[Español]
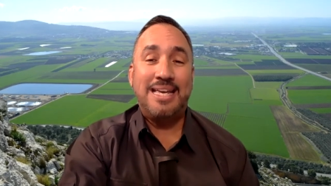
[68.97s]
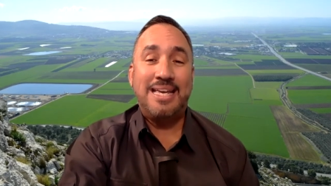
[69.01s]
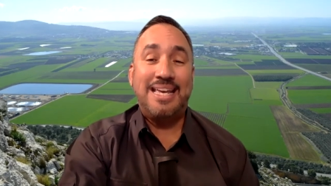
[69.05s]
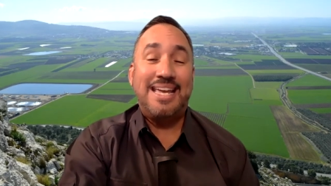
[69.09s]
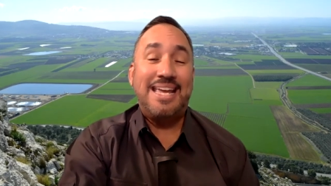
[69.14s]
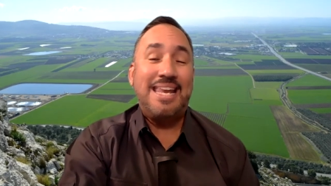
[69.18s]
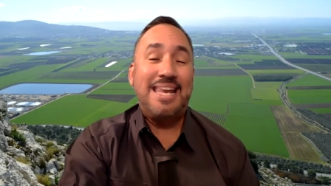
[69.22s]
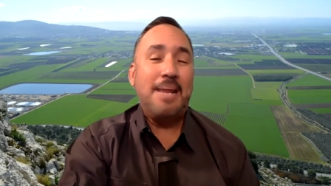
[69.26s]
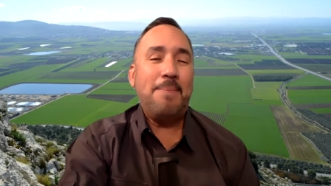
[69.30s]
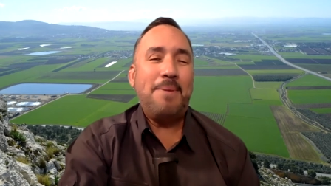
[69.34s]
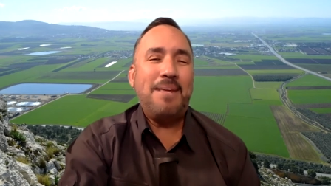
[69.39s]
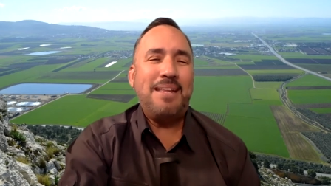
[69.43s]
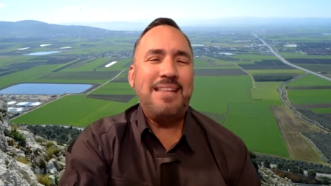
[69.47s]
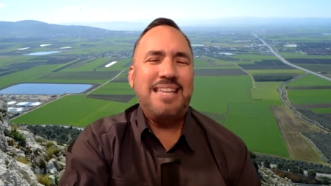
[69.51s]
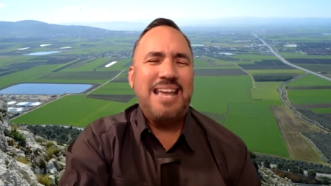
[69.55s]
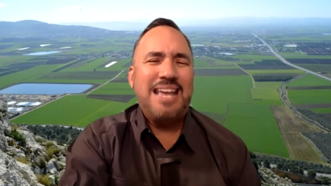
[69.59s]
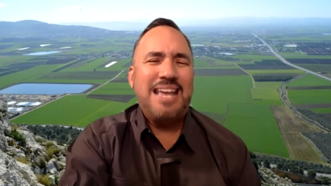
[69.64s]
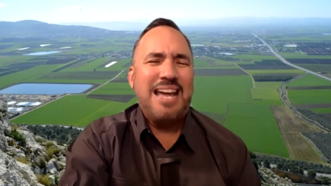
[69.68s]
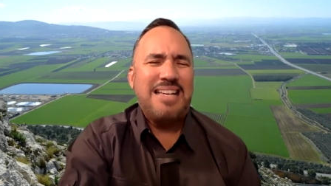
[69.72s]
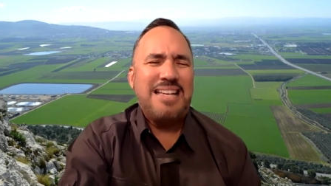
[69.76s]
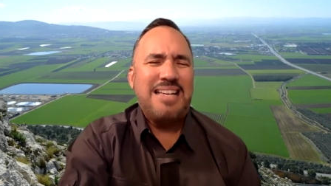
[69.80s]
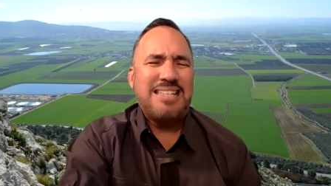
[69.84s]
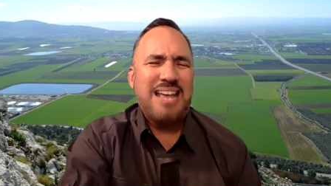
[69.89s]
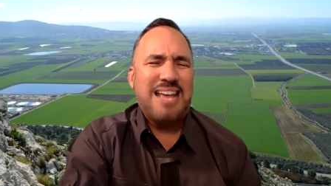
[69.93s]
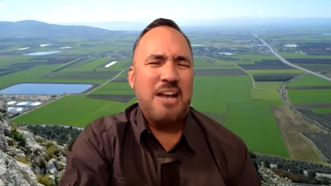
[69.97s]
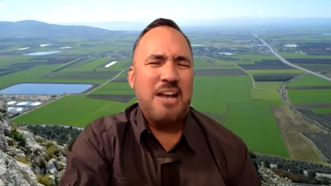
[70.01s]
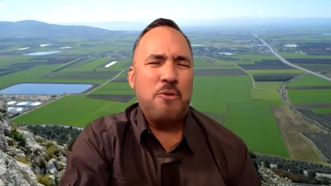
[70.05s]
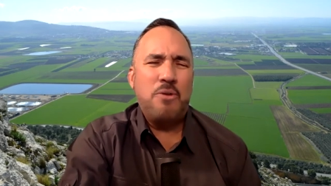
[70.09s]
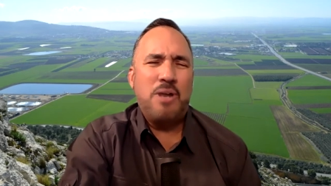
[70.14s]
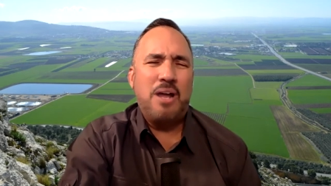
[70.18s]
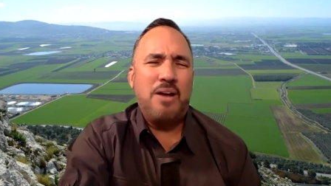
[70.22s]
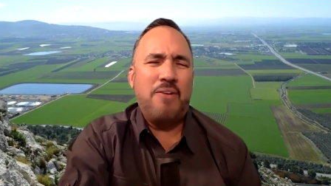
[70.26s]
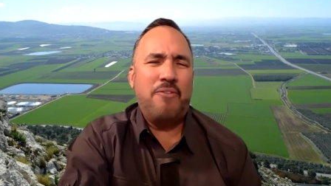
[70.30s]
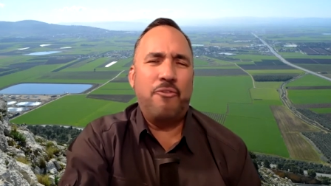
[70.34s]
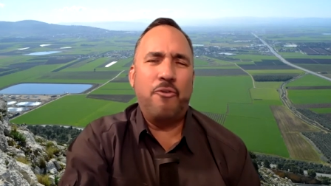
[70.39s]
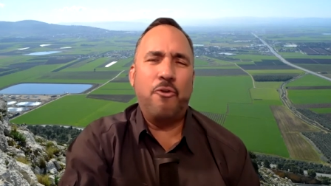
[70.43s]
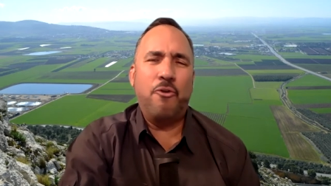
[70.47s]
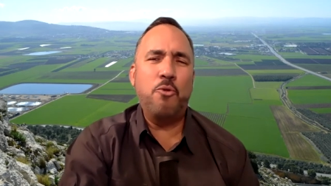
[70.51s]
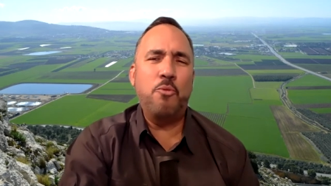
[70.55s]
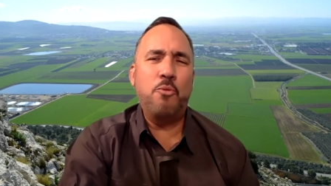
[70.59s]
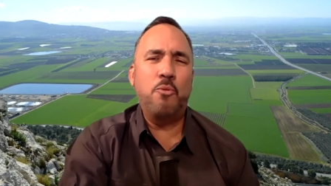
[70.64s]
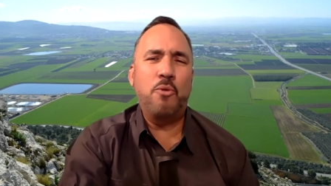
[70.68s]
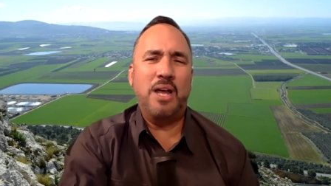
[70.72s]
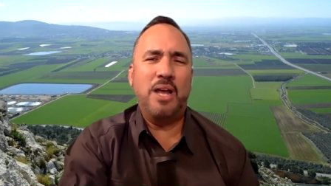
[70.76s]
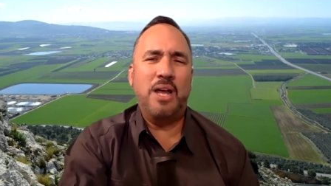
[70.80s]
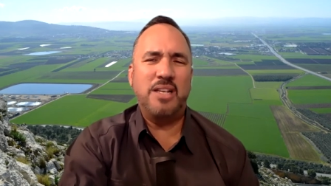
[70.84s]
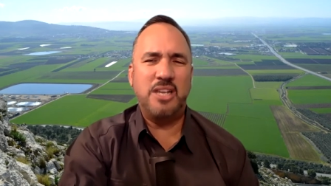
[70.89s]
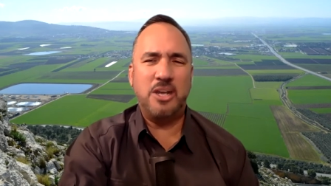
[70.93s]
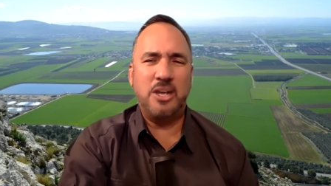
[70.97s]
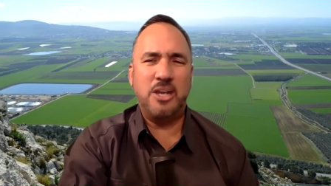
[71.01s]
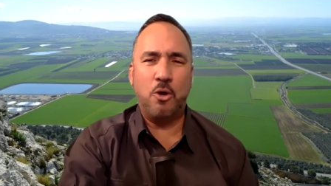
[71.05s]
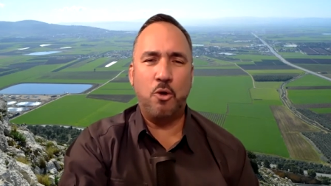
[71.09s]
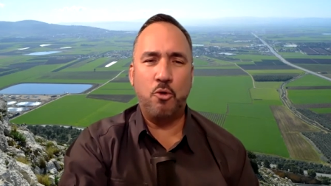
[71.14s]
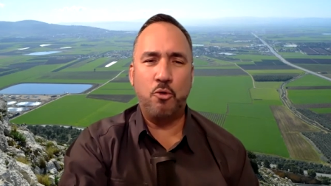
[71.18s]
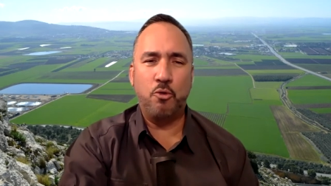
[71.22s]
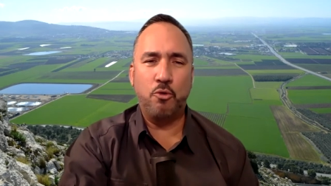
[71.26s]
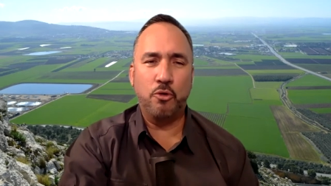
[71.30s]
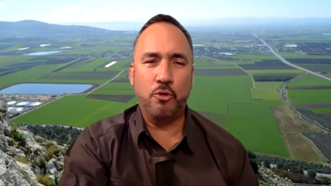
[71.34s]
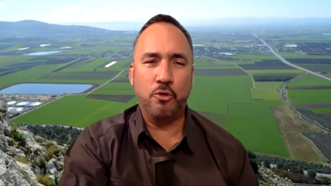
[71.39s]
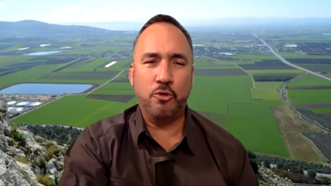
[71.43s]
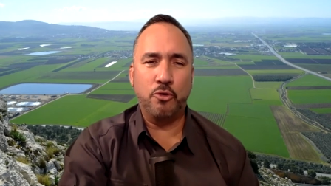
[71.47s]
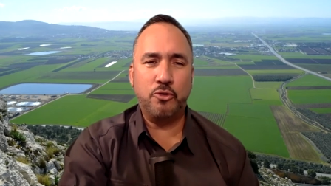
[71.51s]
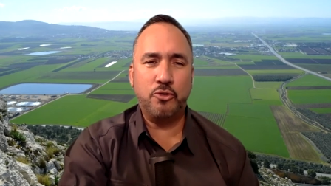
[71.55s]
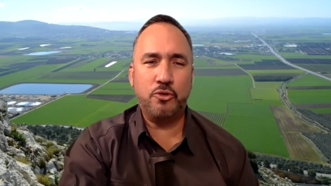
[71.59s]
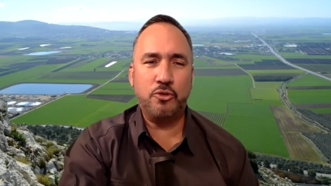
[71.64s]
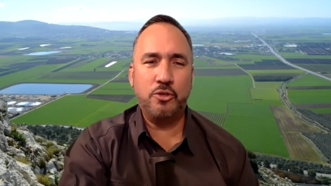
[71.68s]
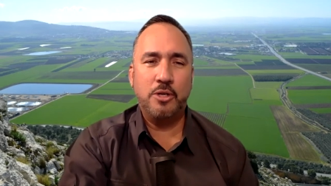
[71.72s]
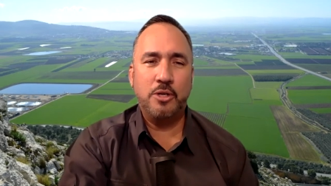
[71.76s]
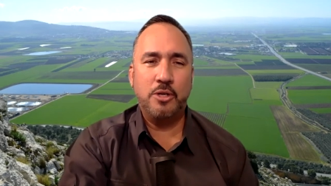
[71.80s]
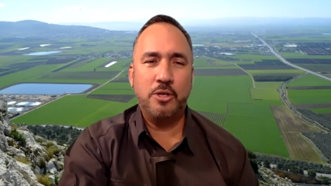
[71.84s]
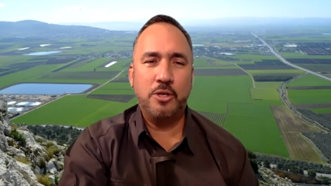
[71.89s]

y repetías algunas fórmulas y conjuros.